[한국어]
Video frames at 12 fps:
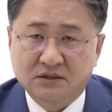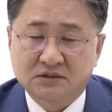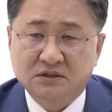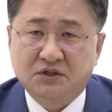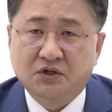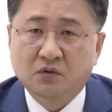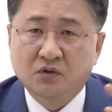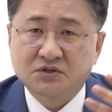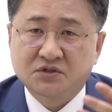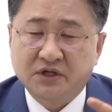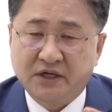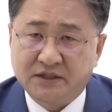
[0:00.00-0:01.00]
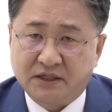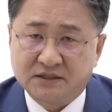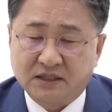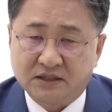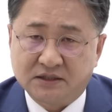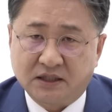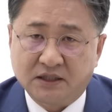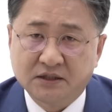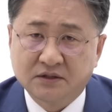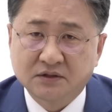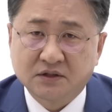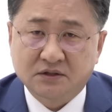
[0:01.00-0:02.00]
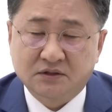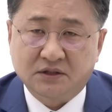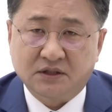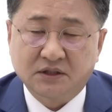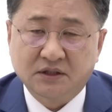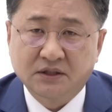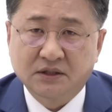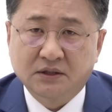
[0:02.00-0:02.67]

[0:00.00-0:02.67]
즉 경호처의 예산이냐 이런 것들이